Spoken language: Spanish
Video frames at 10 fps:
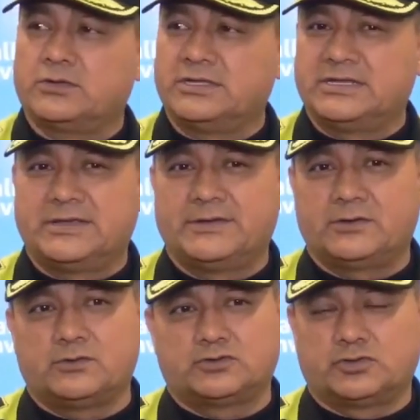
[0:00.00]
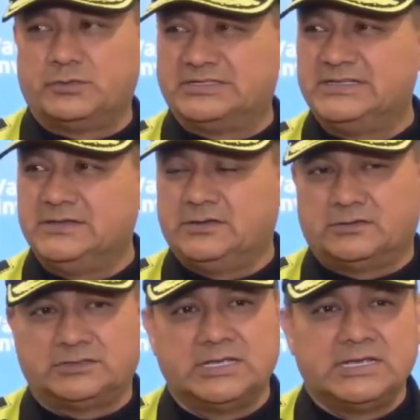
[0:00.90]
con lo que tiene que ver con los
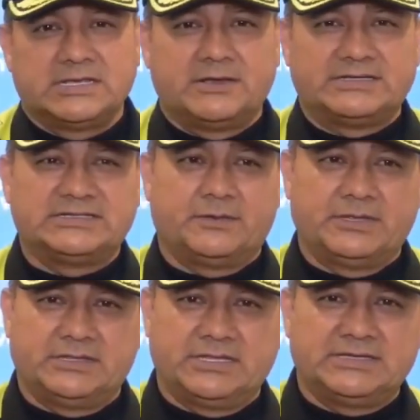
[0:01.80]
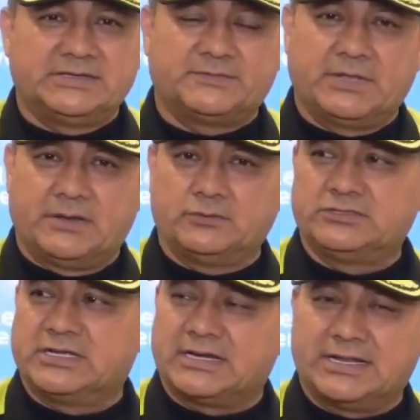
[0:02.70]
homicidios, que básicamente
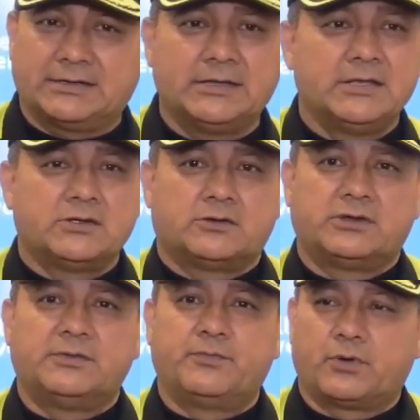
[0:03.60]
esperamos cerrar con el